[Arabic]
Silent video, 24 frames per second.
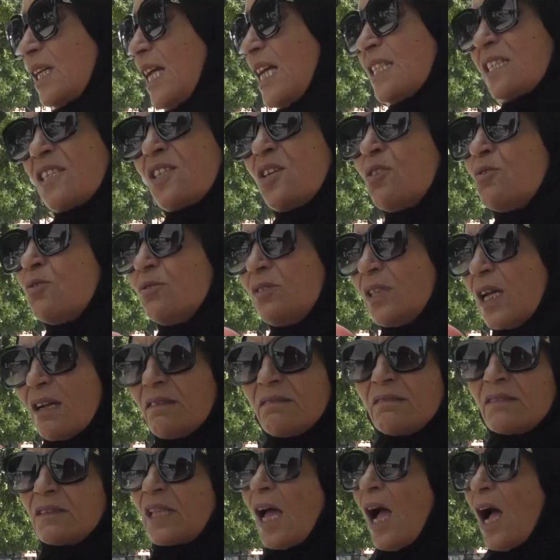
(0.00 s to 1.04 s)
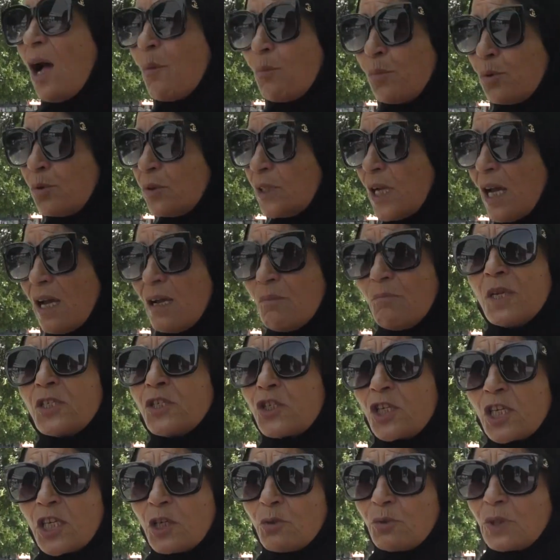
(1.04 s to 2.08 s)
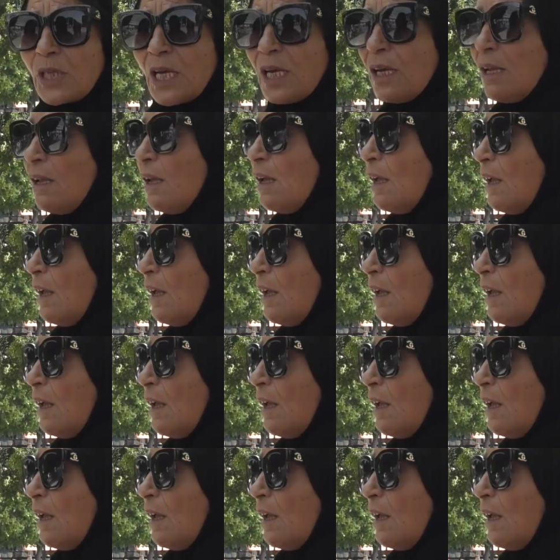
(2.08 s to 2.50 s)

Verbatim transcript: كسرونا تعبونا مشيونا